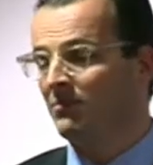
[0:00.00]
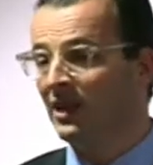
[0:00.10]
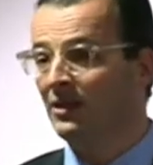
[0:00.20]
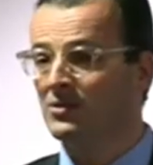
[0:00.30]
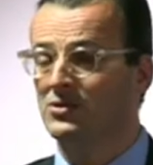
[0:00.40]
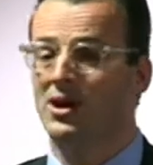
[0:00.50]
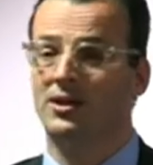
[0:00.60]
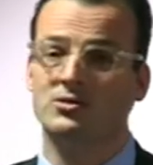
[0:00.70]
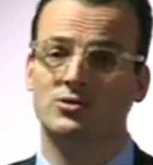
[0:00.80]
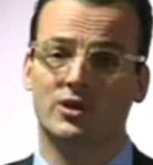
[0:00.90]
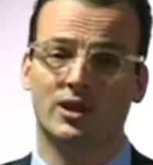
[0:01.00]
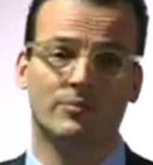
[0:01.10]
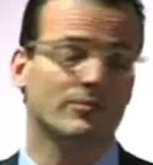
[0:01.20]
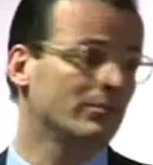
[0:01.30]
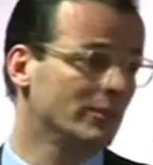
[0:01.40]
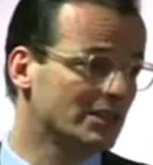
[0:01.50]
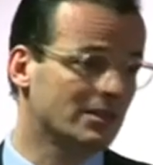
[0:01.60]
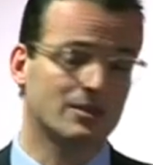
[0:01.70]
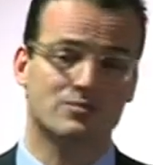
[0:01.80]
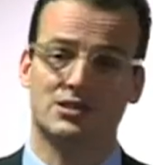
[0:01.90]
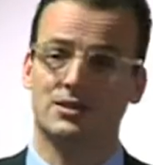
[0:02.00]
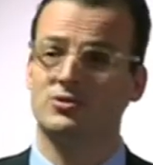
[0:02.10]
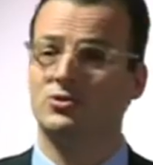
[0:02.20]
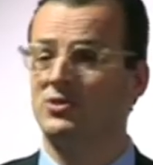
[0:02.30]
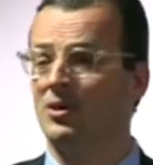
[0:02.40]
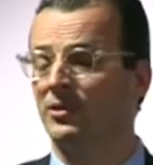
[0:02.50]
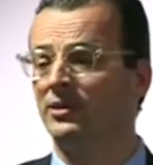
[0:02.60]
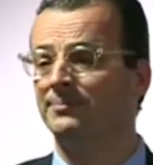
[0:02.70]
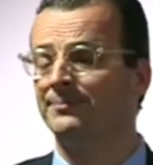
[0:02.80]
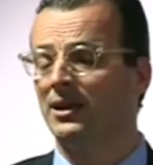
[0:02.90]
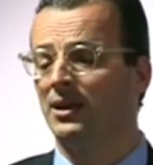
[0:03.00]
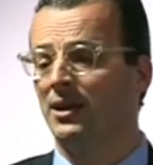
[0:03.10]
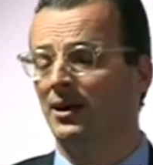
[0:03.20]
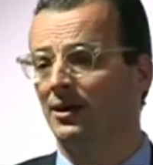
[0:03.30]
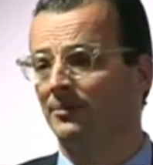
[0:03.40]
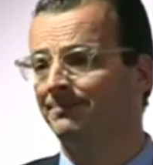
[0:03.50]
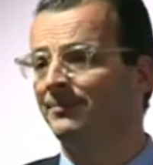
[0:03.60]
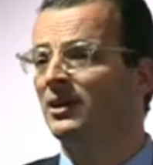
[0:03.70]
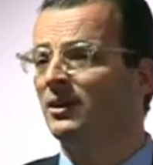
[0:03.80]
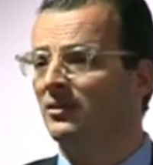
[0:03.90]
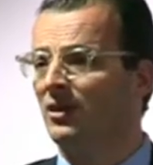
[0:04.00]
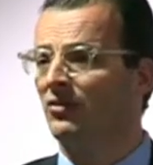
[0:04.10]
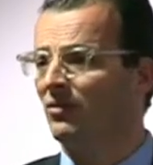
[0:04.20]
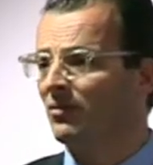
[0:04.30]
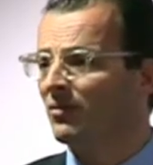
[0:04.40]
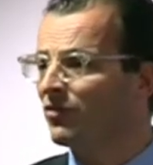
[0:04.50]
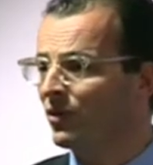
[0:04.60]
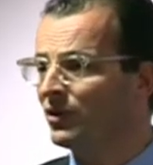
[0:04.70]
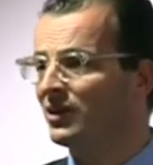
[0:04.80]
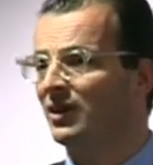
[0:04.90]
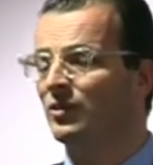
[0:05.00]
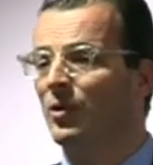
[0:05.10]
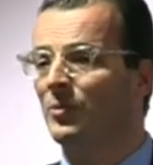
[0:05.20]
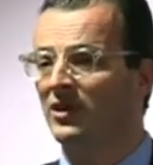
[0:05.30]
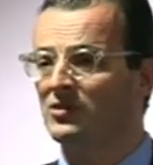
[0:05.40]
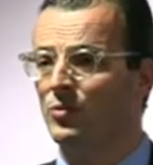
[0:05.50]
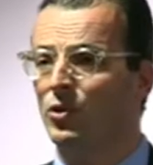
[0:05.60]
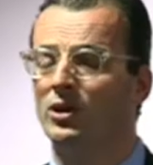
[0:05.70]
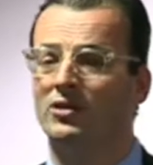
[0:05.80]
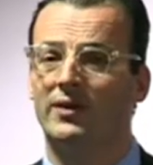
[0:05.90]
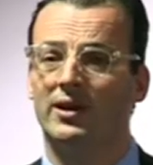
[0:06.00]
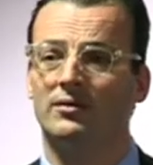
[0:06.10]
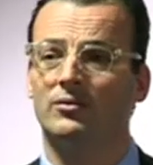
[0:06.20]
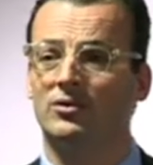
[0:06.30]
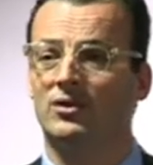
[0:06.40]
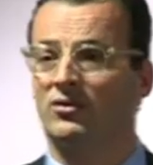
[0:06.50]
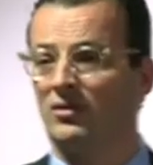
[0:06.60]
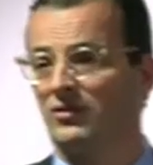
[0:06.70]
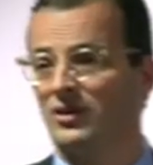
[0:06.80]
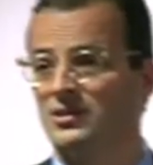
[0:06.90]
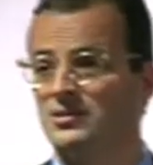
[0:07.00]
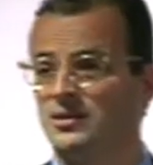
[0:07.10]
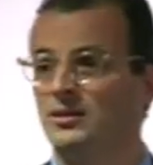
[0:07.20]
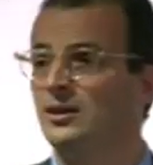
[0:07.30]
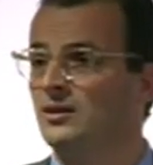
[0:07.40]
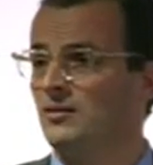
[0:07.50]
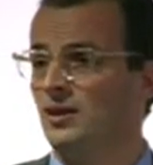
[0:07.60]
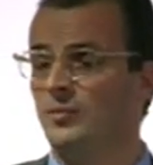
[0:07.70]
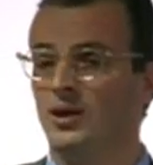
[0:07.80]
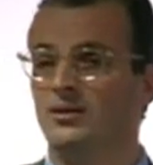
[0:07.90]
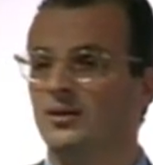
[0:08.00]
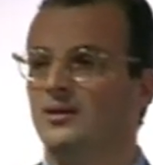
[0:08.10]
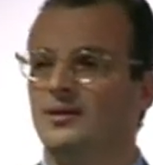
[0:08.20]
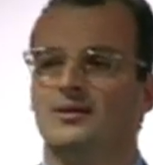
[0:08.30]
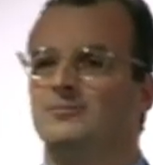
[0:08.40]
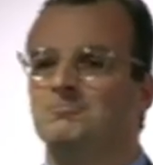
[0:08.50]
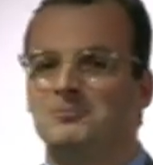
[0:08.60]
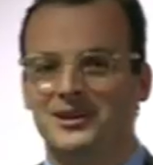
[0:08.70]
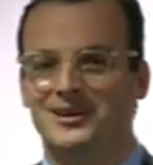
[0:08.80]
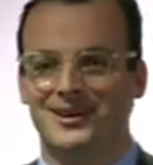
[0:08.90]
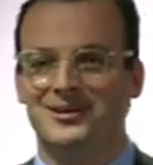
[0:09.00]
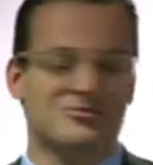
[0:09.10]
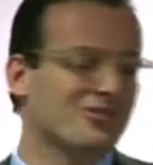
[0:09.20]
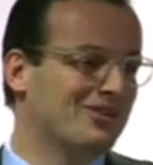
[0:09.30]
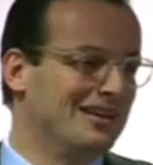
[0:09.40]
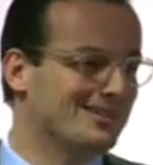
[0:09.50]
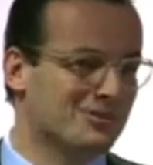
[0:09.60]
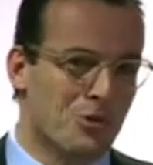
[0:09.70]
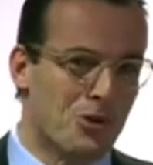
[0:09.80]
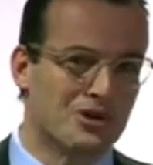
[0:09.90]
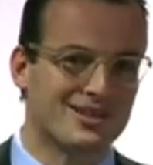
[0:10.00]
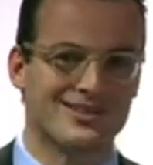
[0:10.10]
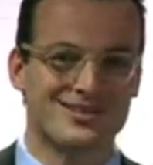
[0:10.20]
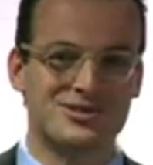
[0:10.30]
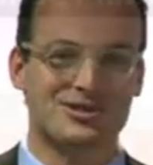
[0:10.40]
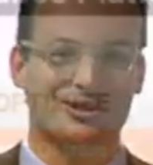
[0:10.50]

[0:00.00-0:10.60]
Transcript: ihnen zur Hand zu geben, mit EMC zusammen, ähm, dass solche Dinge überhaupt erst möglich werden und dass das ganze Thema ja, fliegt, möglich ist